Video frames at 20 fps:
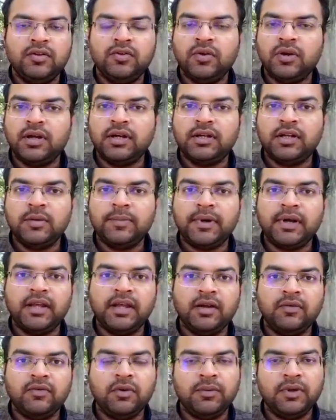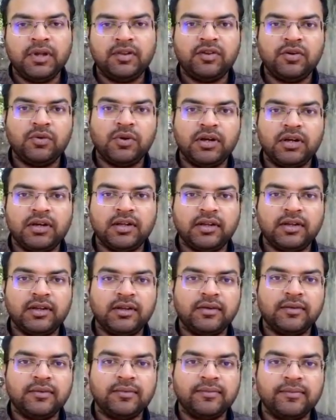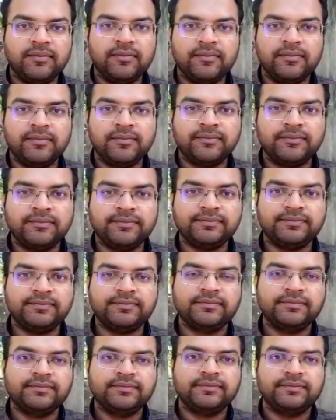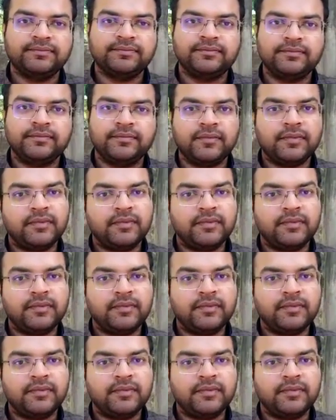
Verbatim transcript: जो गिट्टी पड़ी है वो भी अच्छी क्वालिटी की है जी ठीक